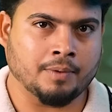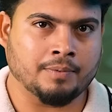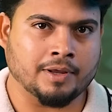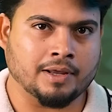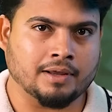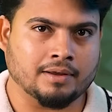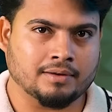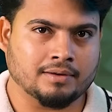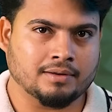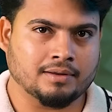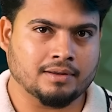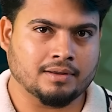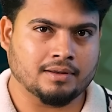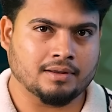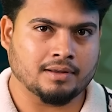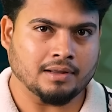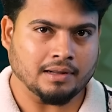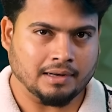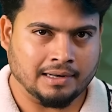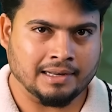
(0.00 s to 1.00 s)
अभी
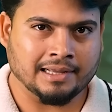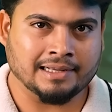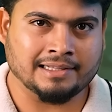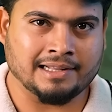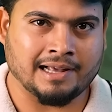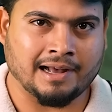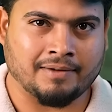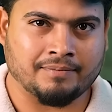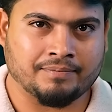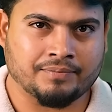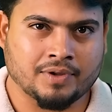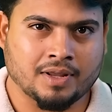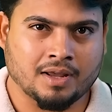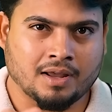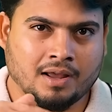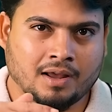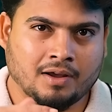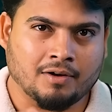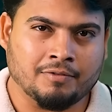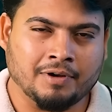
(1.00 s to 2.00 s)
लिख दिया
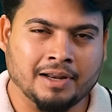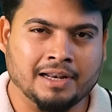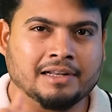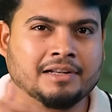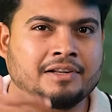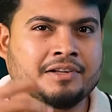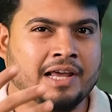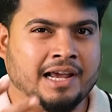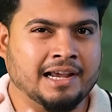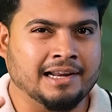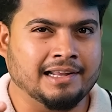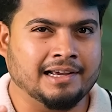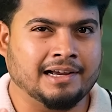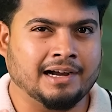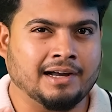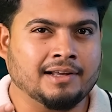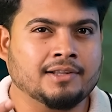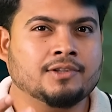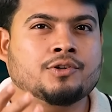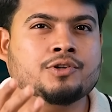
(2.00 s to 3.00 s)
वेल well, नहीं
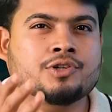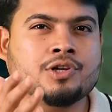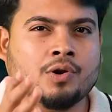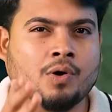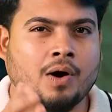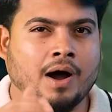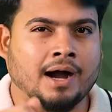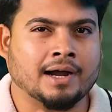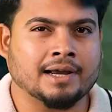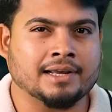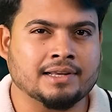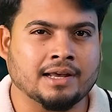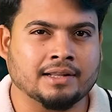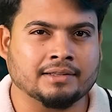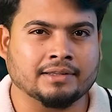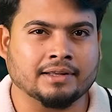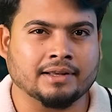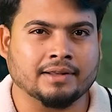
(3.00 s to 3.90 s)
लिखा तो चलो आगे जाते